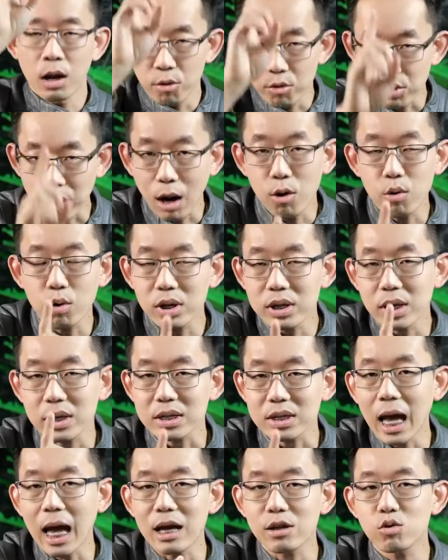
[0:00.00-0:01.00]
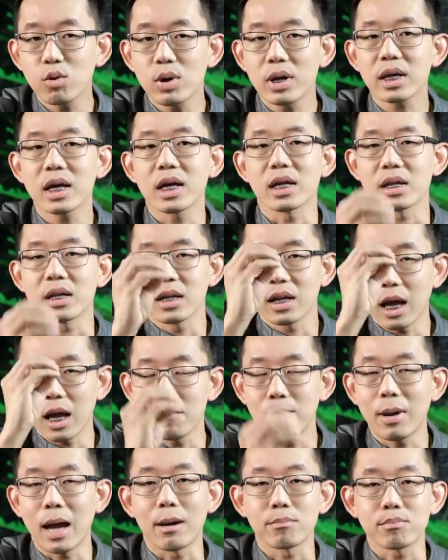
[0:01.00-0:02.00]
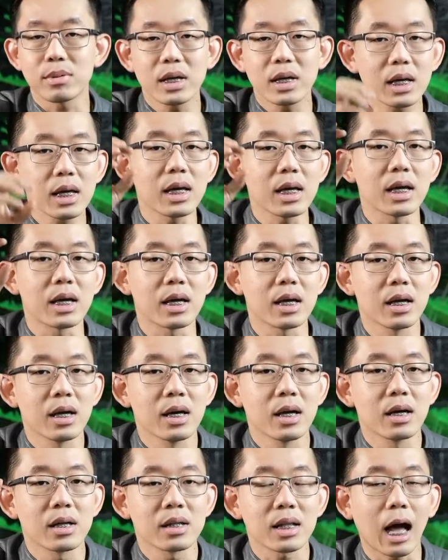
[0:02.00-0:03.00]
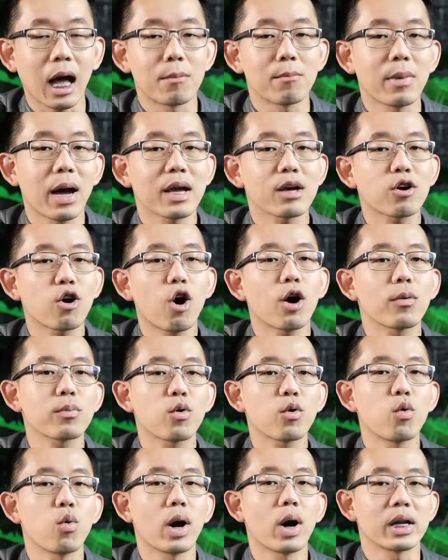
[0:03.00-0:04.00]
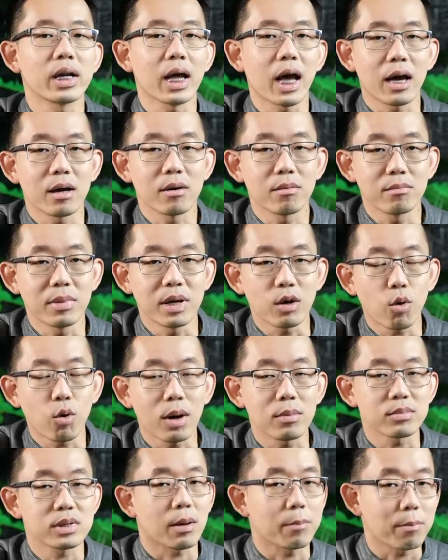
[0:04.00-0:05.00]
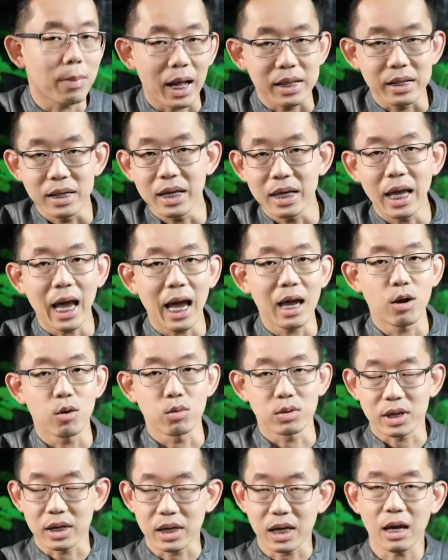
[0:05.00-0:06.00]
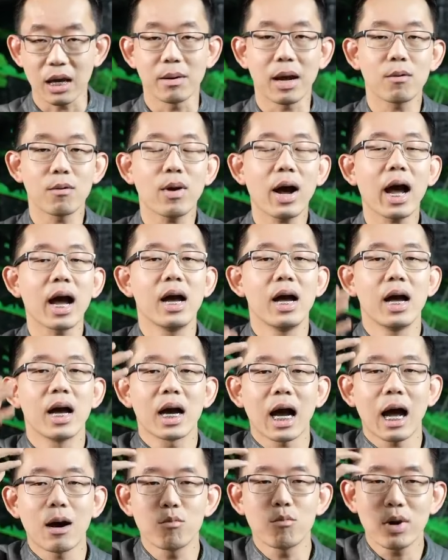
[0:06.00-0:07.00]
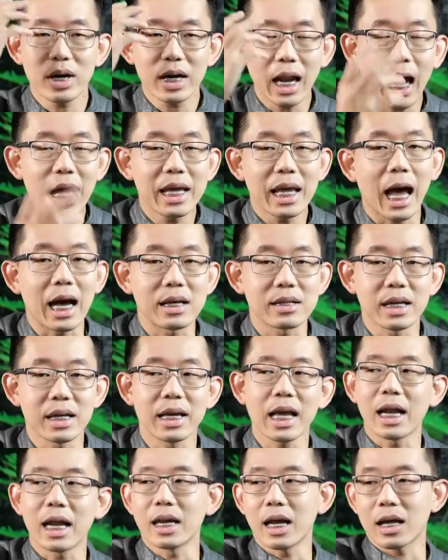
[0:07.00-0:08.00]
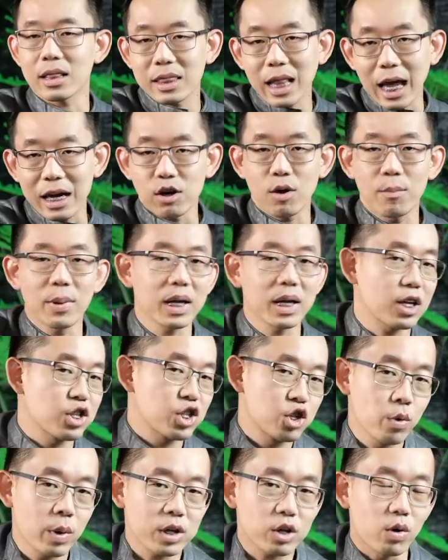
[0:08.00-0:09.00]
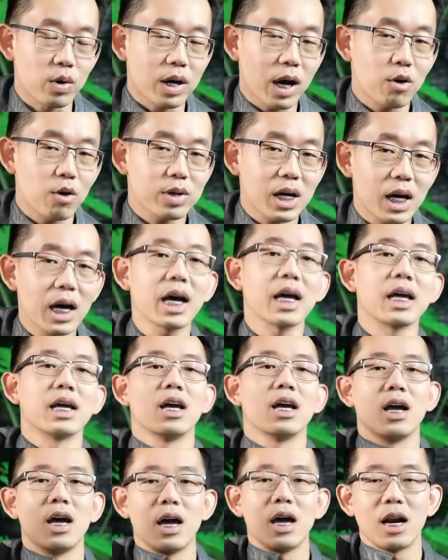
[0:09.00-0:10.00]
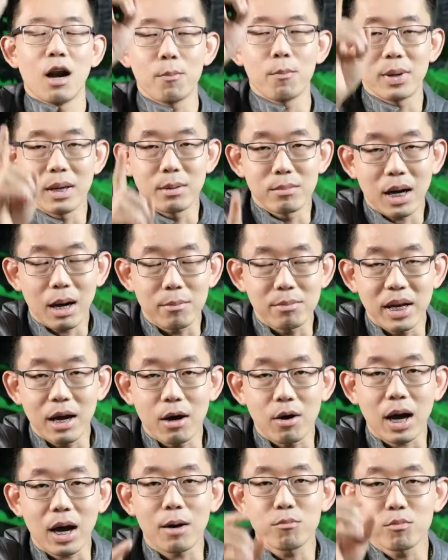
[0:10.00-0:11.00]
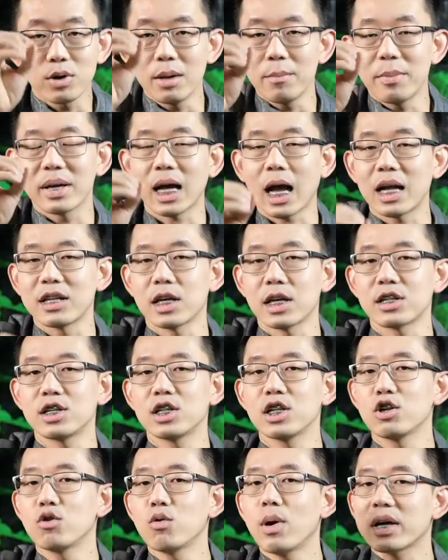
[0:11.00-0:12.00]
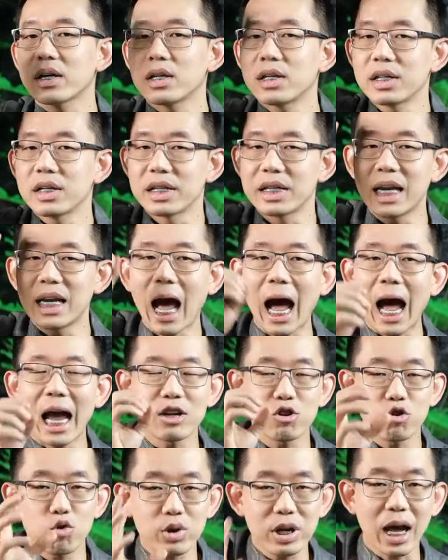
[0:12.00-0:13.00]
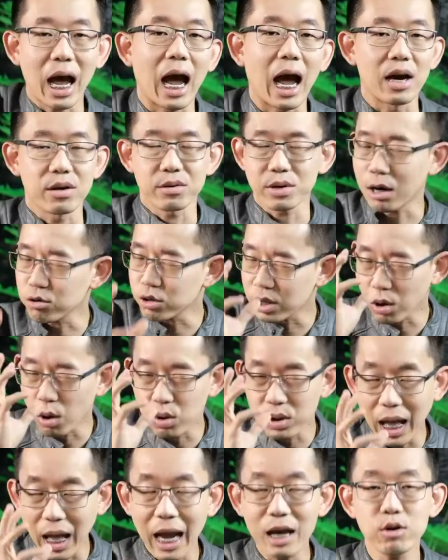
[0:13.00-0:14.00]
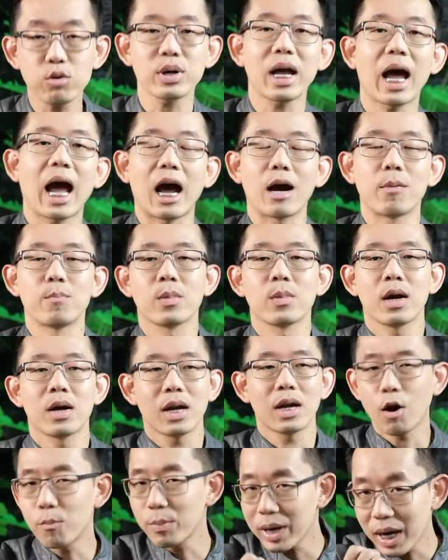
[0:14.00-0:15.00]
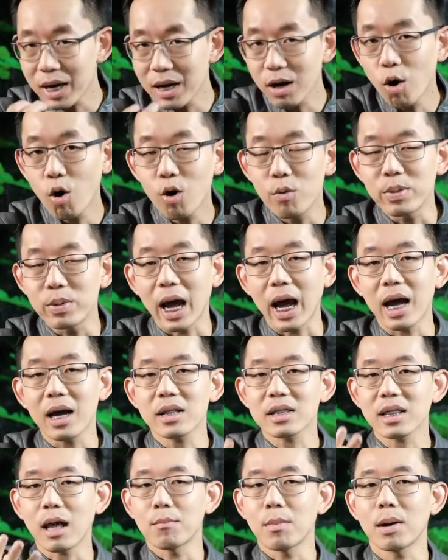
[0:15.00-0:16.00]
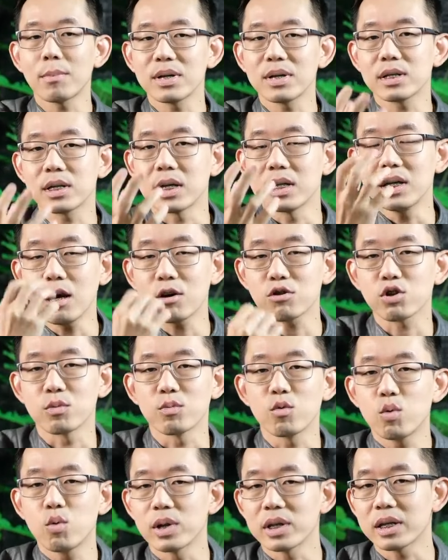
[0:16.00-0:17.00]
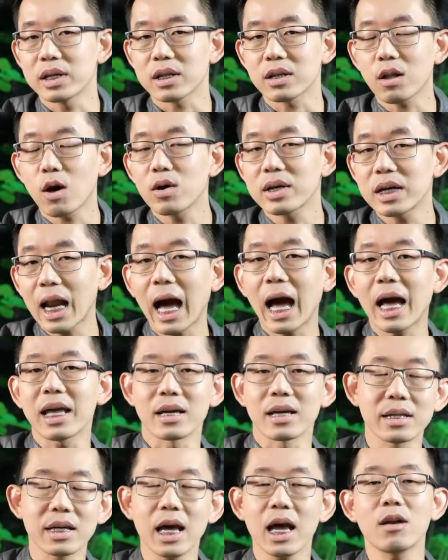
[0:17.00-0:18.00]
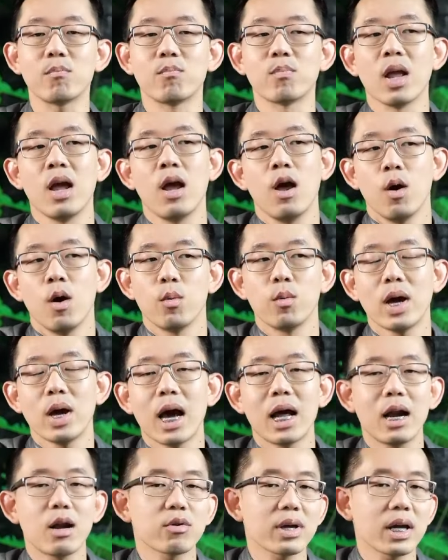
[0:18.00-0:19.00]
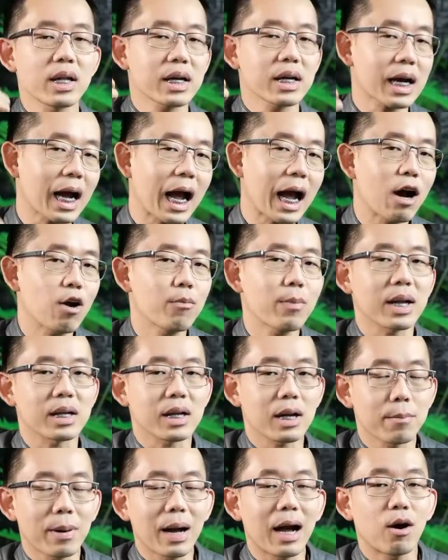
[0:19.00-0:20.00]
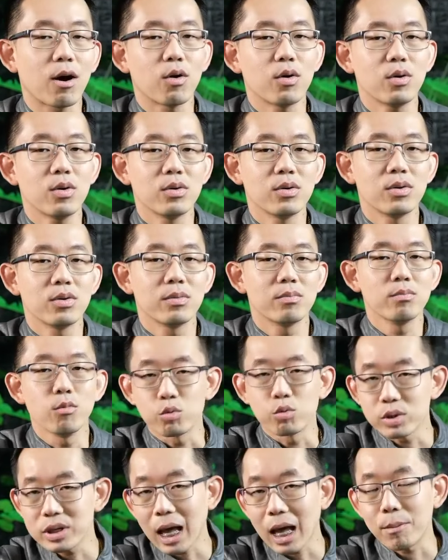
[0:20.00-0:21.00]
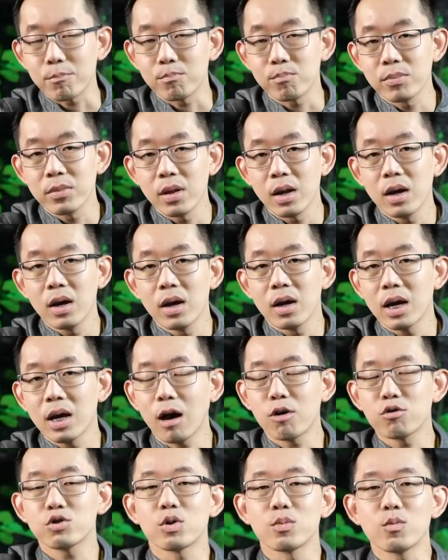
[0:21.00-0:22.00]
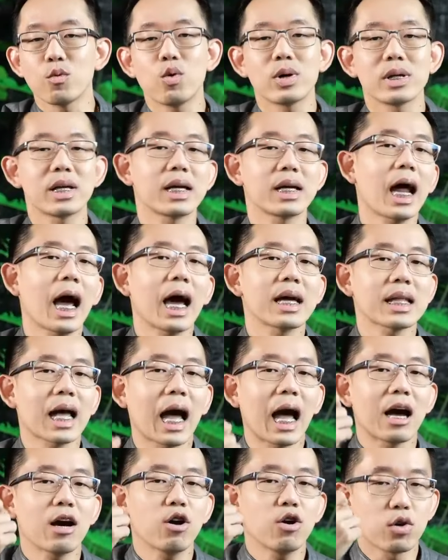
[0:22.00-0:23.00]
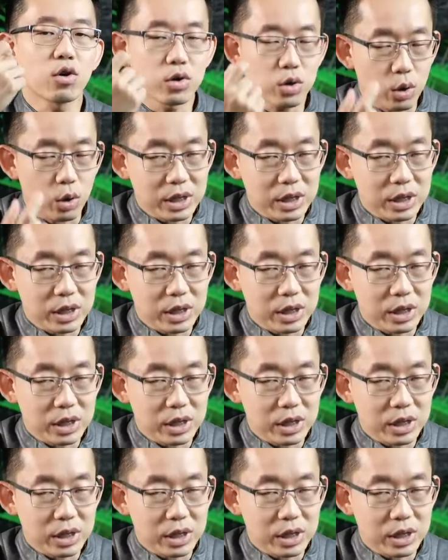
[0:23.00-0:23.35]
เราก็จะสร้างธุรกิจในแบบที่ทำให้ครอบครัวเนี่ยมีความสัมพันธ์ที่แย่ลงสังเกตนะครับว่าคำว่าได้อย่างเสียอย่างเนี่ยตัดออกไปจากชีวิตของเราเลยเราพิมพ์คำเดียวครับวันนี้เป็นการเช็คชื่อด้วยคือได้ทุกอย่างเราจะต้องได้ทุกอย่างเราไม่ได้โลภนะแต่มันเป็นสิ่งที่เราสมควรจะต้องได้อย่างเช่นเวลาเรากินข้าวผัดกะเพราหมูสับเราสมควรจะได้ทั้งรส